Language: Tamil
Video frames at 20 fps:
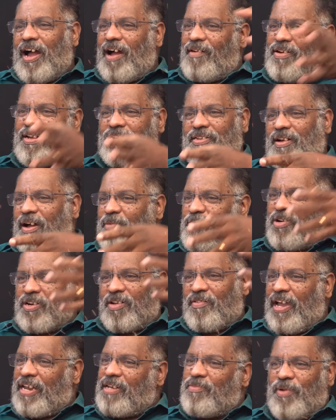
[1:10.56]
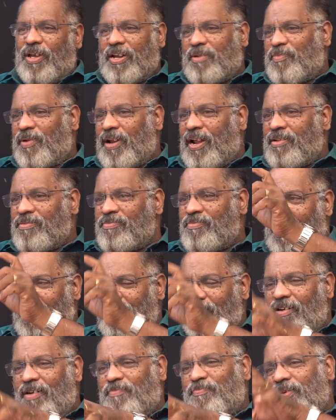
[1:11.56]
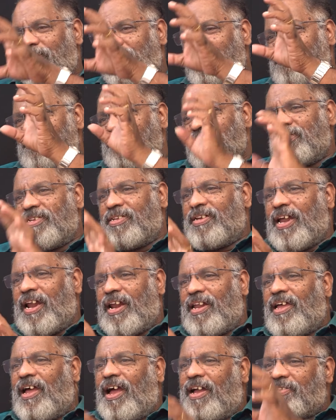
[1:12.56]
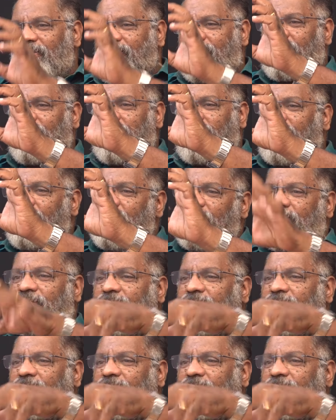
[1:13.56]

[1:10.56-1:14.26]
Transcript: அவன் அந்த அமௌண்ட்டை வாங்கிட்டு போயிட போகிறான் கங்குவா படம் விழுந்ததுனால அஜித் வந்து